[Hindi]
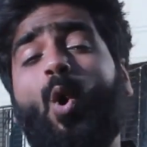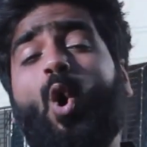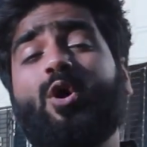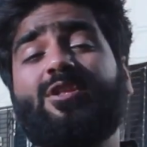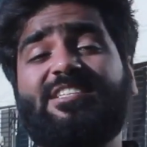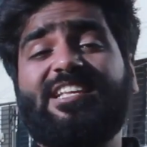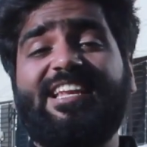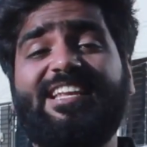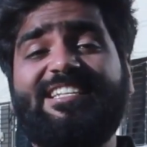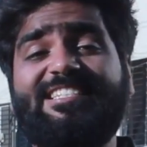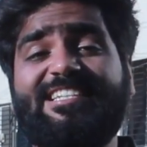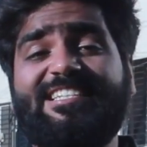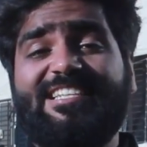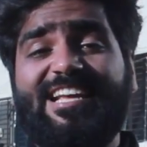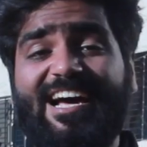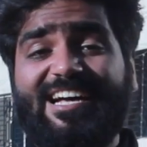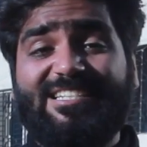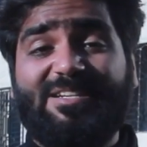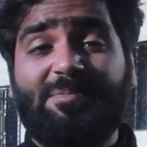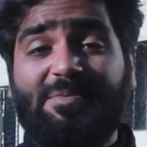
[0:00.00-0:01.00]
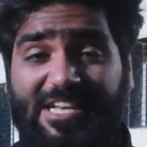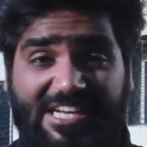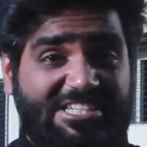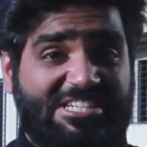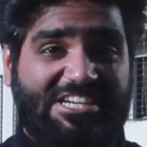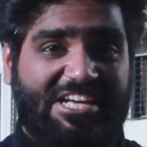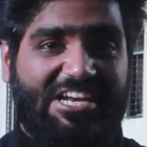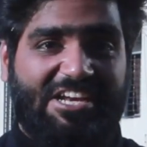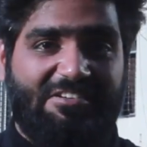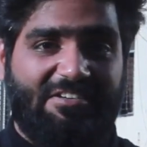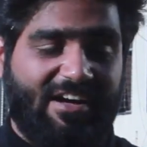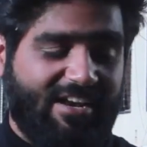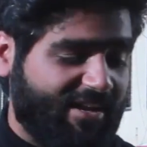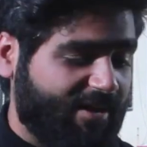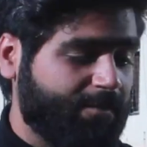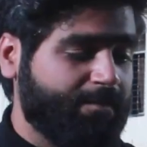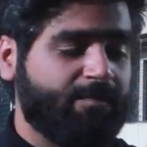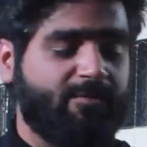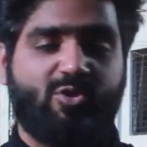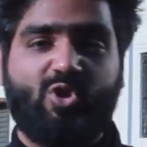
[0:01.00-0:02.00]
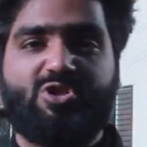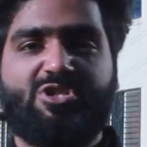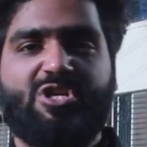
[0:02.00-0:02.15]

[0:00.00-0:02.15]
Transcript: बहुत सारी चीजें आज हम टेस्ट करने वाले हैं तो